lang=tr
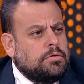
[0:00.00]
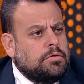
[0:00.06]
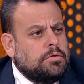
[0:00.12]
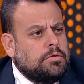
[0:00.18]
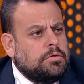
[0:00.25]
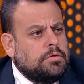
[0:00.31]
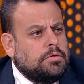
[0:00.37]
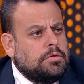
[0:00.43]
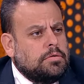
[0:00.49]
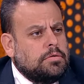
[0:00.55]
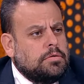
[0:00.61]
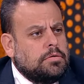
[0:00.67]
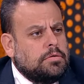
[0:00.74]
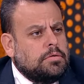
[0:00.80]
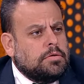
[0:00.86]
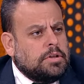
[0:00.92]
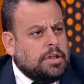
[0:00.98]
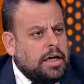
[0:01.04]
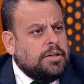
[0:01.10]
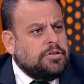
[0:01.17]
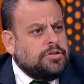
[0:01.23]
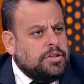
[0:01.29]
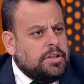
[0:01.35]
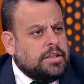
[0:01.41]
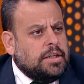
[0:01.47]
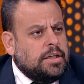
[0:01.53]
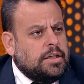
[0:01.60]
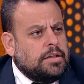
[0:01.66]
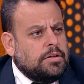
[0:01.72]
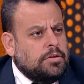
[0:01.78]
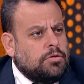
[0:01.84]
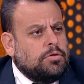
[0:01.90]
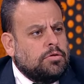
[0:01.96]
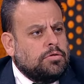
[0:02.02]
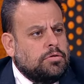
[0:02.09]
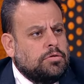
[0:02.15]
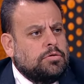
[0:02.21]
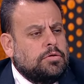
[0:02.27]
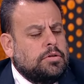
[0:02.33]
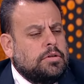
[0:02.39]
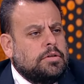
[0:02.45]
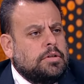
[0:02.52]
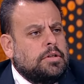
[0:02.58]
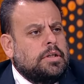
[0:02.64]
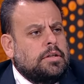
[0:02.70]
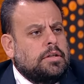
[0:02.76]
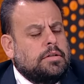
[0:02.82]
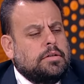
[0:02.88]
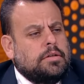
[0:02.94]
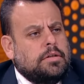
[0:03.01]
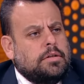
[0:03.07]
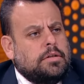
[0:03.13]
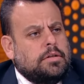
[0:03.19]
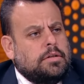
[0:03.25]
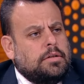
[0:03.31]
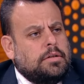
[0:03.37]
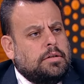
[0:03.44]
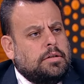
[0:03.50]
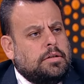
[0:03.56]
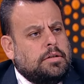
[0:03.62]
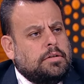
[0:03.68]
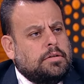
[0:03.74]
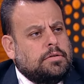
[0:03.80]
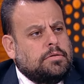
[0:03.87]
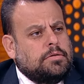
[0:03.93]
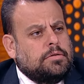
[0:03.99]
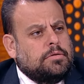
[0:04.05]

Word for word: Karşıyaka. Karşıyaka, Karşıyaka altyapıda yetiştim. Oldu. Evet aynen. E,